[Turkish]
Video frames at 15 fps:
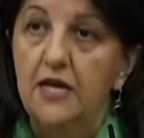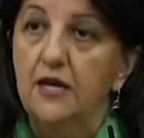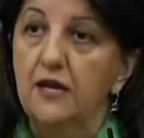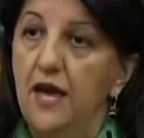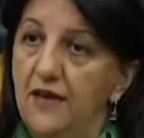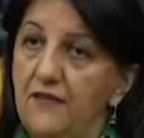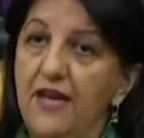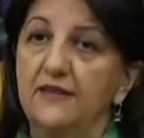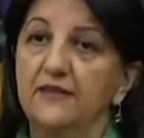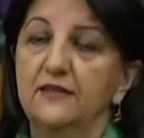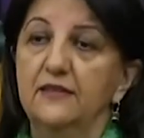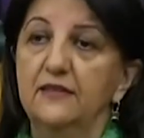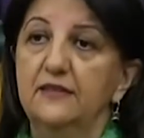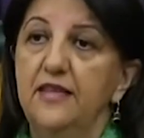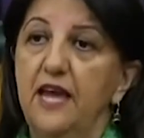Evet,
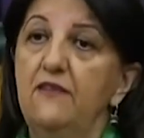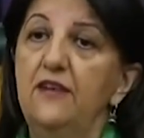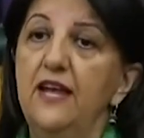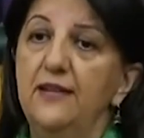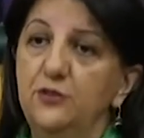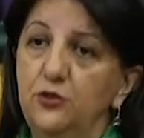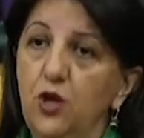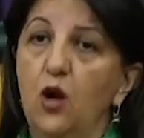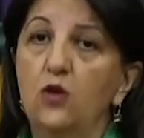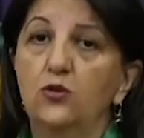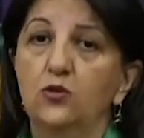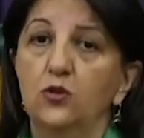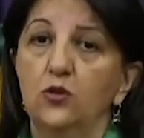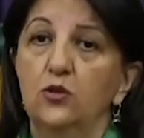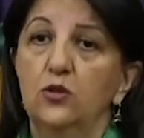devlet
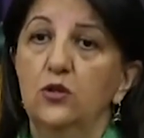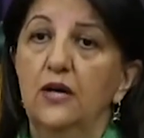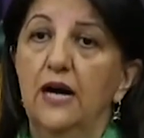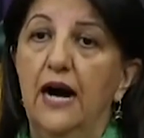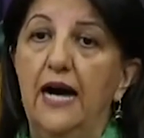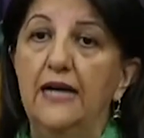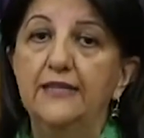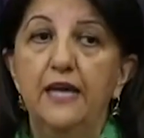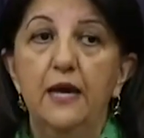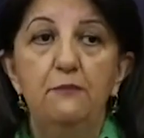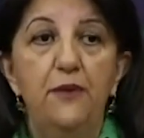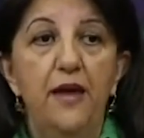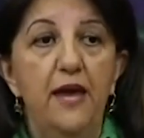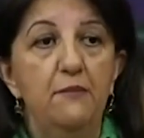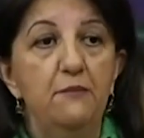yoktu.
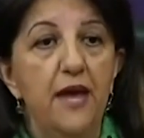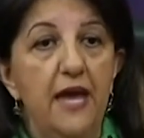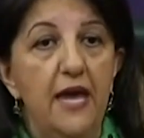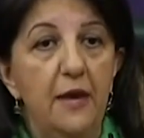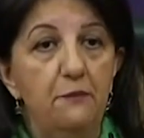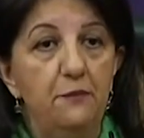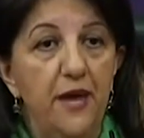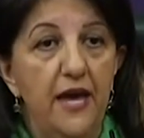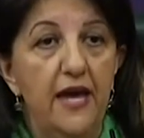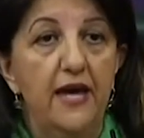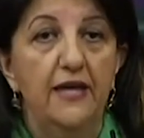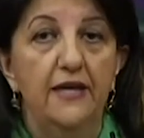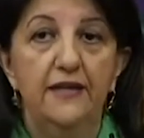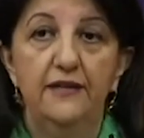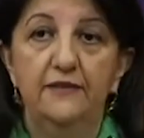AKP, MHP
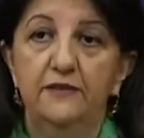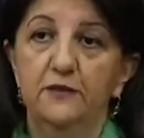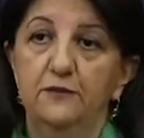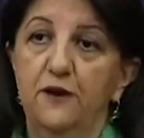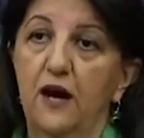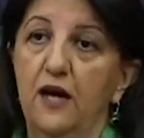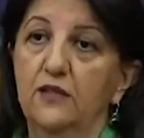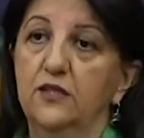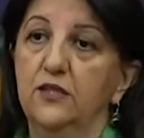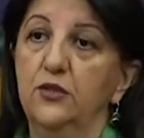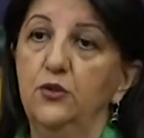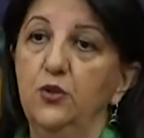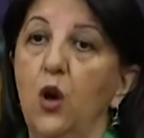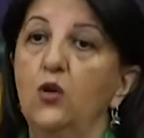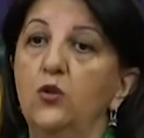ittifakı
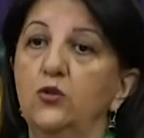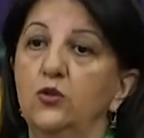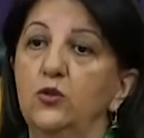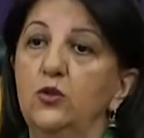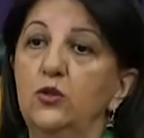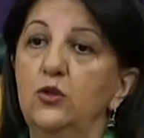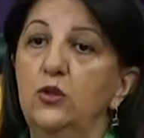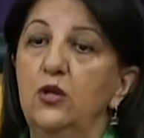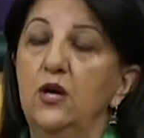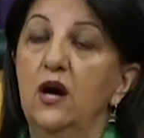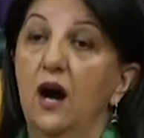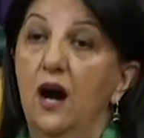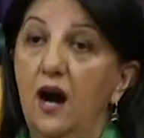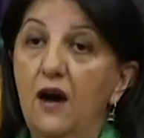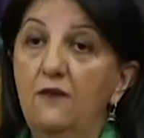yoktu.
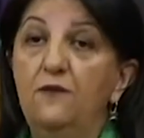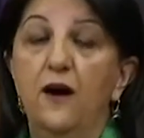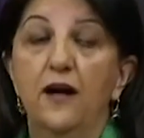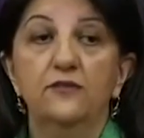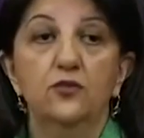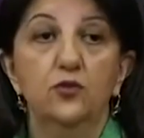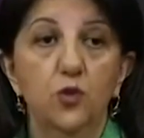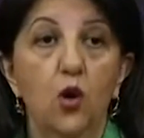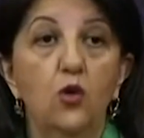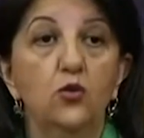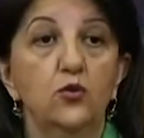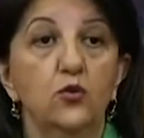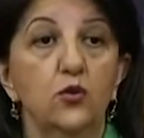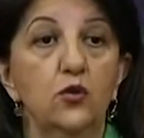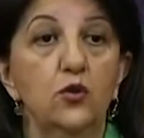AFAD
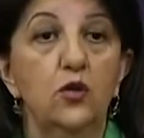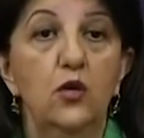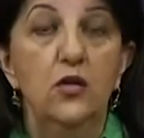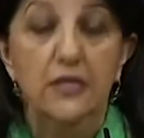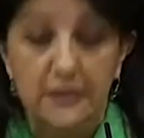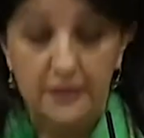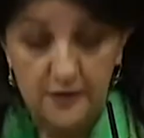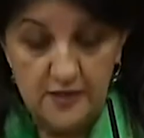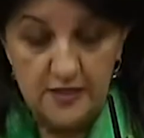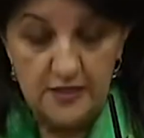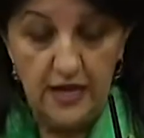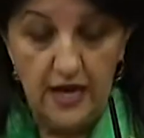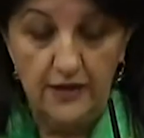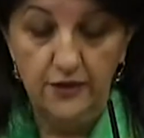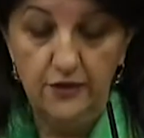yoktu.
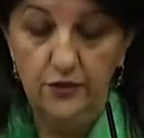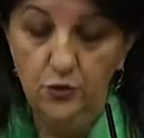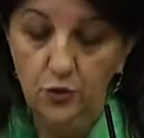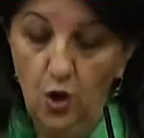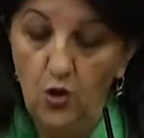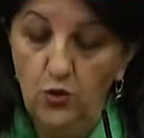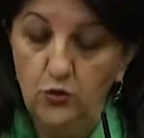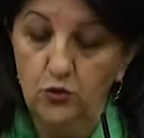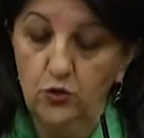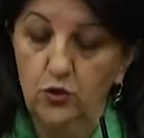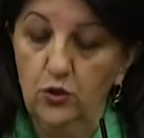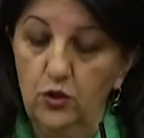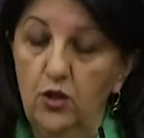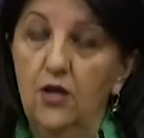Kızılay yoktu